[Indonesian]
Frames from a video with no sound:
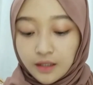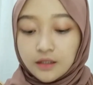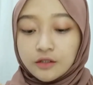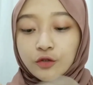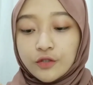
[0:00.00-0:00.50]

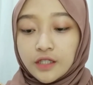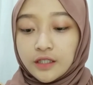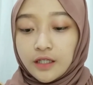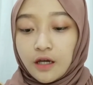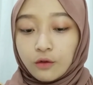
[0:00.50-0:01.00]
terus
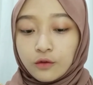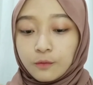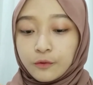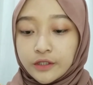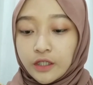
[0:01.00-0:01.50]
ini aku
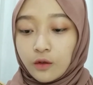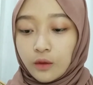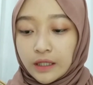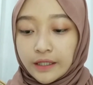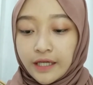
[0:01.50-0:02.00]
punya
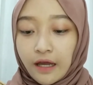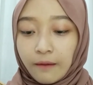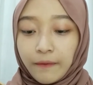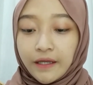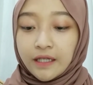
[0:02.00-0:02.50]
warnanya
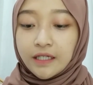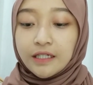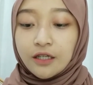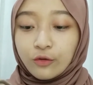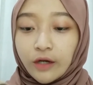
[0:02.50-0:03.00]
apa ya ini
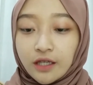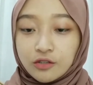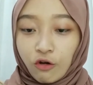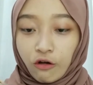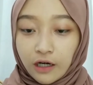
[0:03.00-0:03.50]
dia tuh kayak
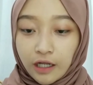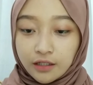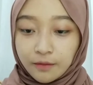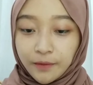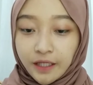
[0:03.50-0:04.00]

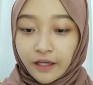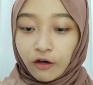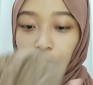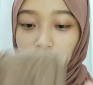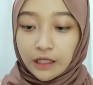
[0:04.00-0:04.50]
coklat tapi kayak
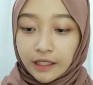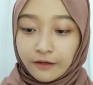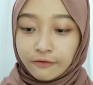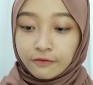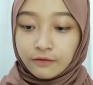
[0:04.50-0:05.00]

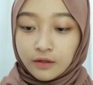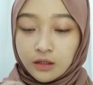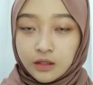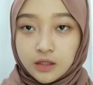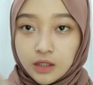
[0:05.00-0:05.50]
olive
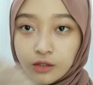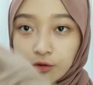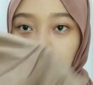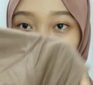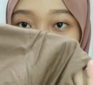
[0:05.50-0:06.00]

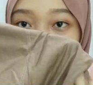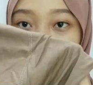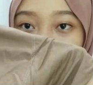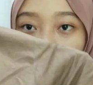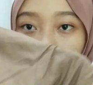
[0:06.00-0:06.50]
gitu
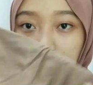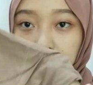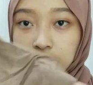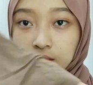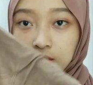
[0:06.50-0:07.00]
warnanya
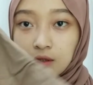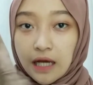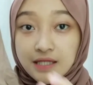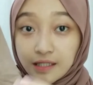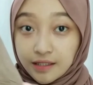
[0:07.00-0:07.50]

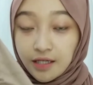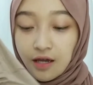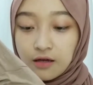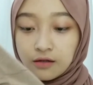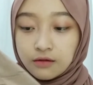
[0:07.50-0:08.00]
aslinya